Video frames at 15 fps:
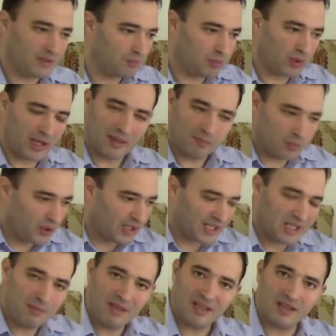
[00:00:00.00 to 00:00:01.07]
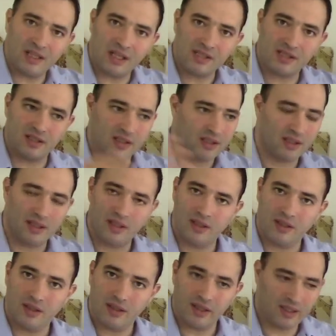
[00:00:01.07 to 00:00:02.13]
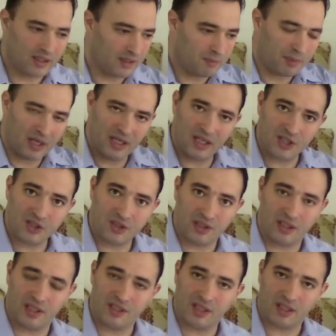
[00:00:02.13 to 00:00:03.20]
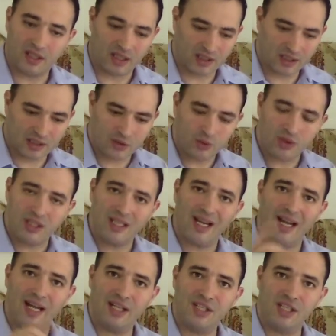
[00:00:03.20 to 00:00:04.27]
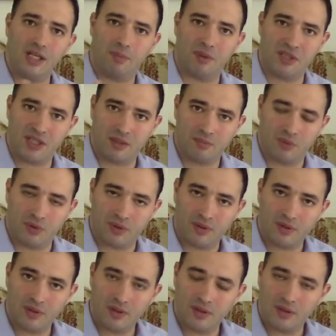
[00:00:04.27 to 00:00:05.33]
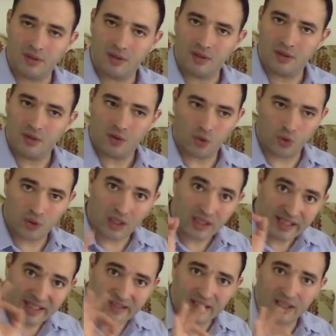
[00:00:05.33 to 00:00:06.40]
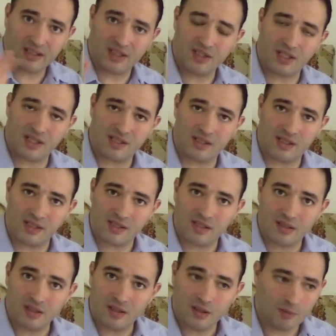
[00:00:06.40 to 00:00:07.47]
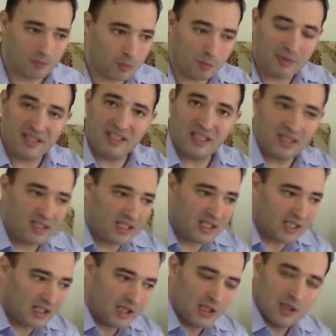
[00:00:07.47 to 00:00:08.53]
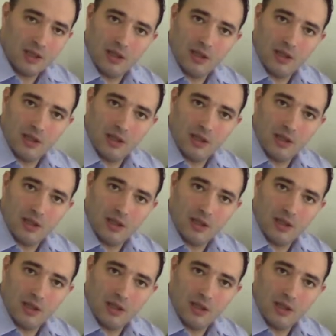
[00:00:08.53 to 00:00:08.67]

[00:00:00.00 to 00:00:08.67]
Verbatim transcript: Bu, bu ganimet nasıl e, paylaştırılacak? Allah diyor ki elçi yapacak bunu. Ona itaat edeceksiniz. Bu bir din değil.